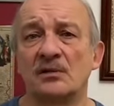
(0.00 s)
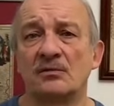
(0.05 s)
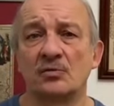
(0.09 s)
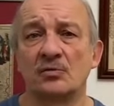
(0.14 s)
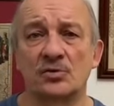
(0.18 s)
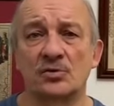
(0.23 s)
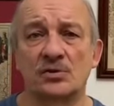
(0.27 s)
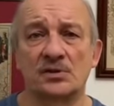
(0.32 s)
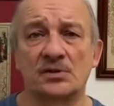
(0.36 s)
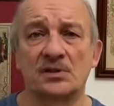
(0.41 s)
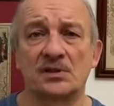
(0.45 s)

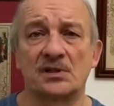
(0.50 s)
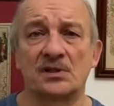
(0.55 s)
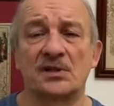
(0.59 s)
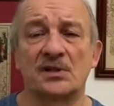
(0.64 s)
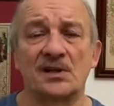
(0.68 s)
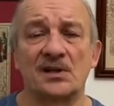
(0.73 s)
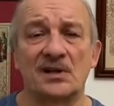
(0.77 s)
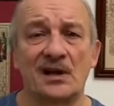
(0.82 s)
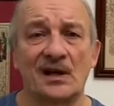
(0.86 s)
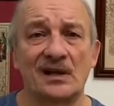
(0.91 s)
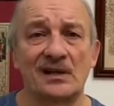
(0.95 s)
Вот
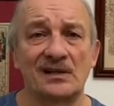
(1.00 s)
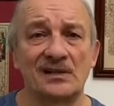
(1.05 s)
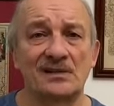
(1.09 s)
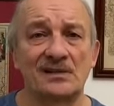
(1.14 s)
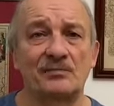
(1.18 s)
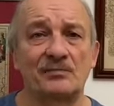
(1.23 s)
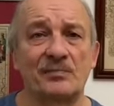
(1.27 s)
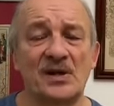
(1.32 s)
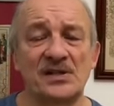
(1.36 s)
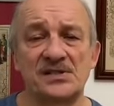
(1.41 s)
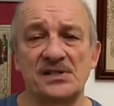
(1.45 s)

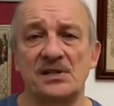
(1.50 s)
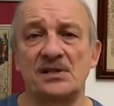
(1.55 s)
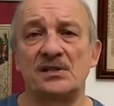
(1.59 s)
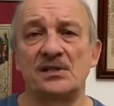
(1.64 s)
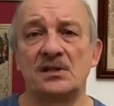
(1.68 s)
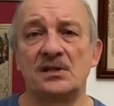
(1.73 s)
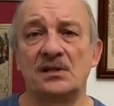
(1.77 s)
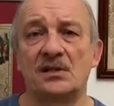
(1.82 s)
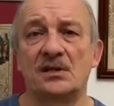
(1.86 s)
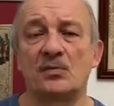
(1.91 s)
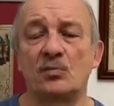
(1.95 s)

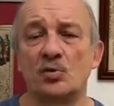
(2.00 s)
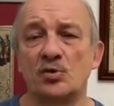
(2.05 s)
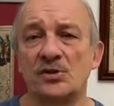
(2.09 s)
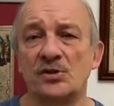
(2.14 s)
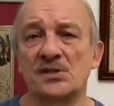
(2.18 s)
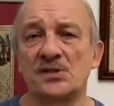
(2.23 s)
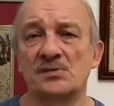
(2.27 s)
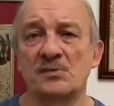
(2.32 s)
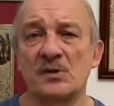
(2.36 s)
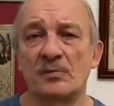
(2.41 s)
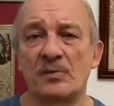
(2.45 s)
падение
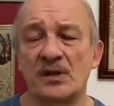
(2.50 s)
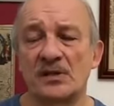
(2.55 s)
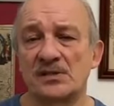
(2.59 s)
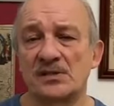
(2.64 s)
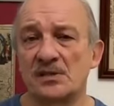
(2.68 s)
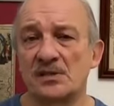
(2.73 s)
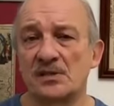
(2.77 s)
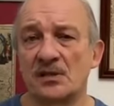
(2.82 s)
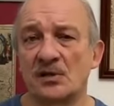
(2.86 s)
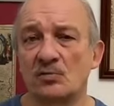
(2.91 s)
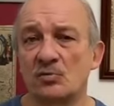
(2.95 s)
коммунизма,
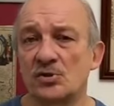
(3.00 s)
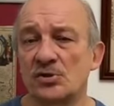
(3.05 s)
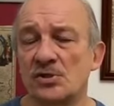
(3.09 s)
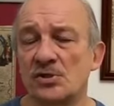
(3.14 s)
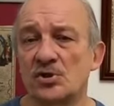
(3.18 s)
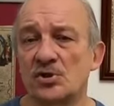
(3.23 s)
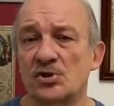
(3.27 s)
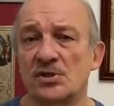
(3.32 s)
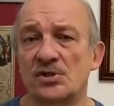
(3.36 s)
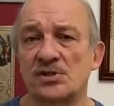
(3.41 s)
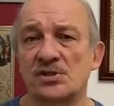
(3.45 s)
падение
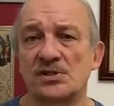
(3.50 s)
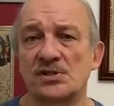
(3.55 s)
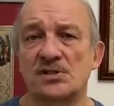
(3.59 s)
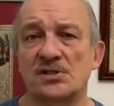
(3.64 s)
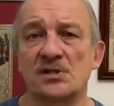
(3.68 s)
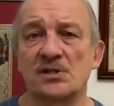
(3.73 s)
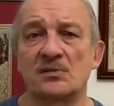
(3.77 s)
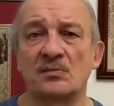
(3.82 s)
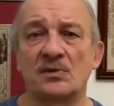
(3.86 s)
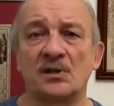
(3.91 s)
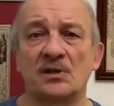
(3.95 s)
коммунистической
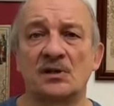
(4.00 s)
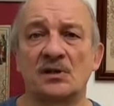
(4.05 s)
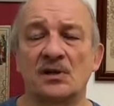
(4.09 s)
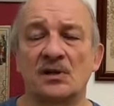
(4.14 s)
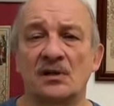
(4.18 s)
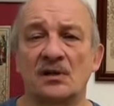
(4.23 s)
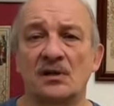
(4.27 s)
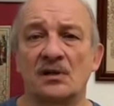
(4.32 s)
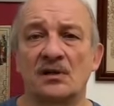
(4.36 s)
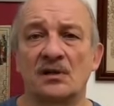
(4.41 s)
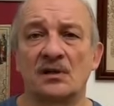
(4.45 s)
системы
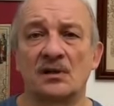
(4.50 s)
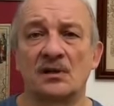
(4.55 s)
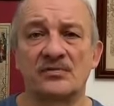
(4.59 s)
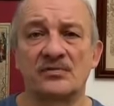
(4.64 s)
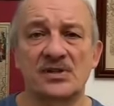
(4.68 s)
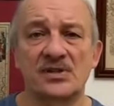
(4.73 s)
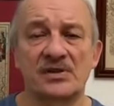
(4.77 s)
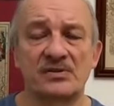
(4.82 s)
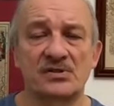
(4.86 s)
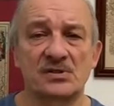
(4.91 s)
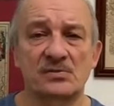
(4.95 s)
в
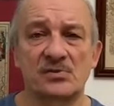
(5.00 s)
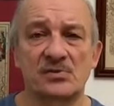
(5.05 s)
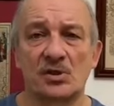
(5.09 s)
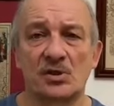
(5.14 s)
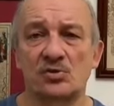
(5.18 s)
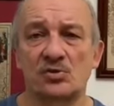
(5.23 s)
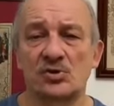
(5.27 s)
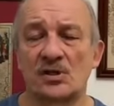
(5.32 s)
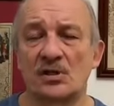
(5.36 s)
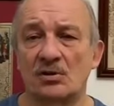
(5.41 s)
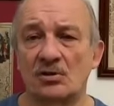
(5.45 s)
Советском
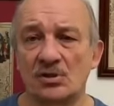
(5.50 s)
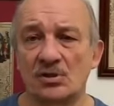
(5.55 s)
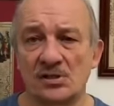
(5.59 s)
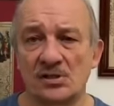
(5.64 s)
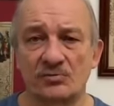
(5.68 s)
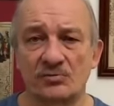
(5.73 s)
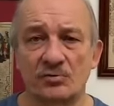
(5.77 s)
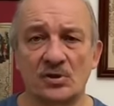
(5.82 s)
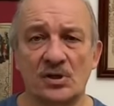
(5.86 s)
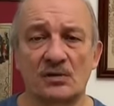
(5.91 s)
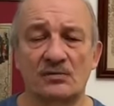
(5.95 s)
Союзе, оно
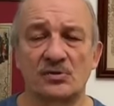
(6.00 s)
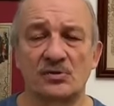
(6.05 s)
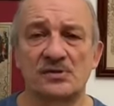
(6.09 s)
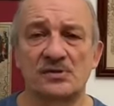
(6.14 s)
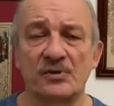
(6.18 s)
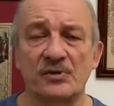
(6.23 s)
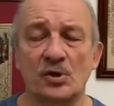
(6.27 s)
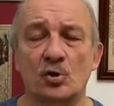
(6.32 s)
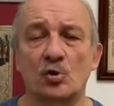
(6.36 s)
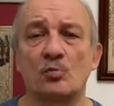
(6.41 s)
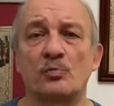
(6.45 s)
оказалось вот как бы
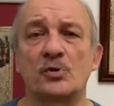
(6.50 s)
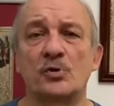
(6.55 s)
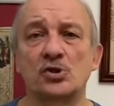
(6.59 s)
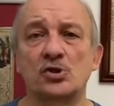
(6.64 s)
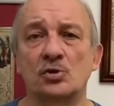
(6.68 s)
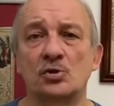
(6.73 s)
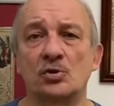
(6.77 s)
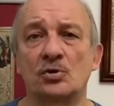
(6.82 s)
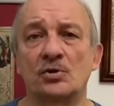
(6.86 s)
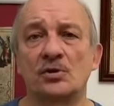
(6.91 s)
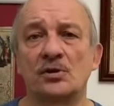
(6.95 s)
сверху
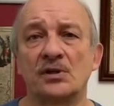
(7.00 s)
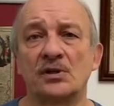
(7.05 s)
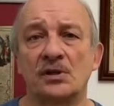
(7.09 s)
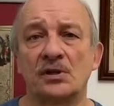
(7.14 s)
пришло.